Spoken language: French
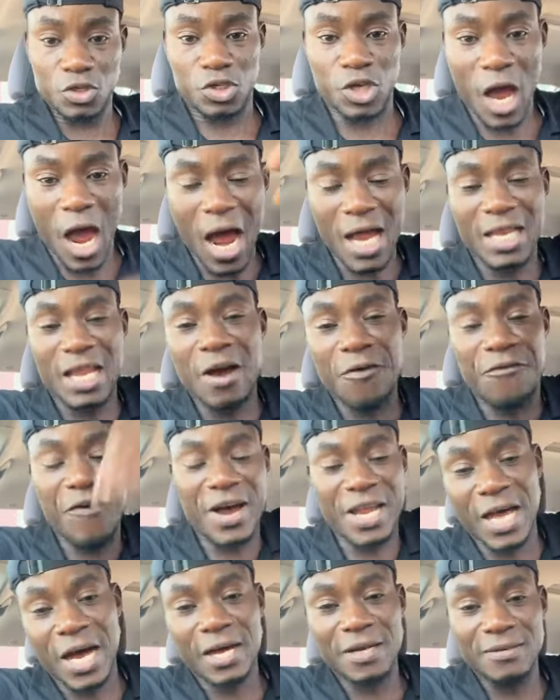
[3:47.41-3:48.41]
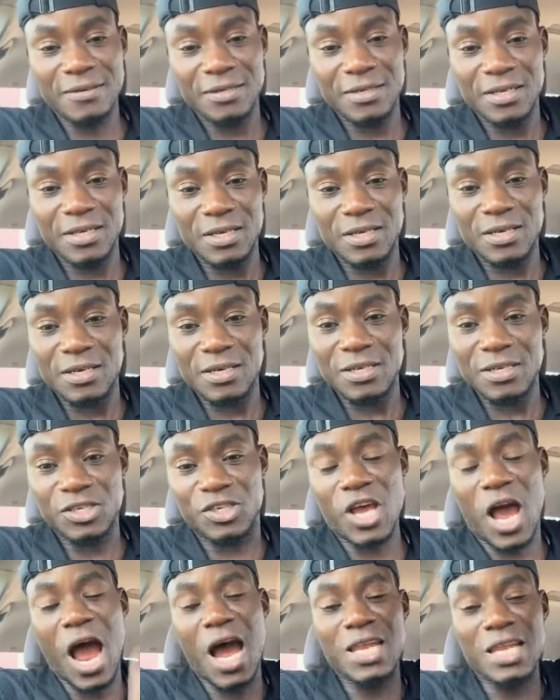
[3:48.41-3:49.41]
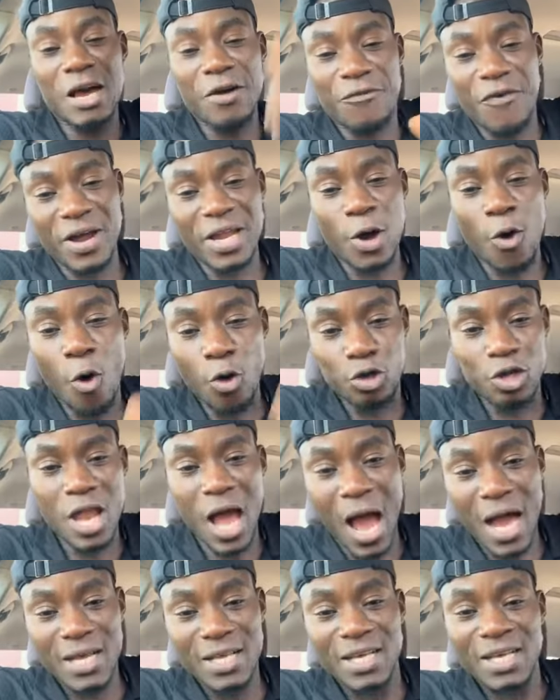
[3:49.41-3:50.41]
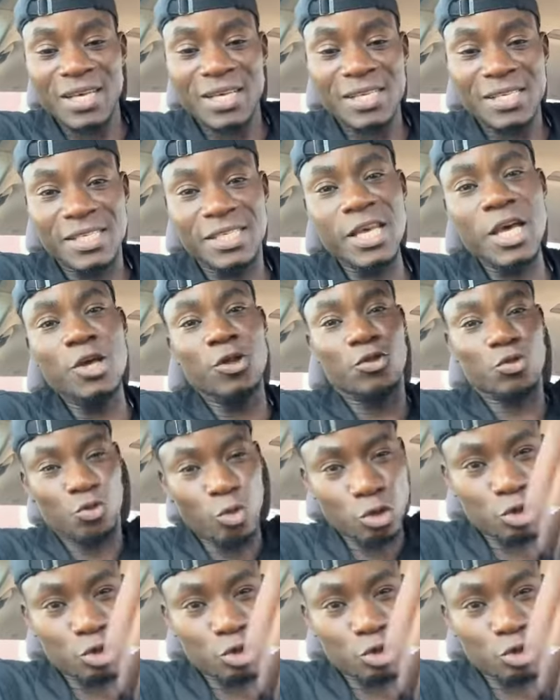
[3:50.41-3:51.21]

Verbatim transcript: Jean l'enfant là, Jean l'enfant là au delà si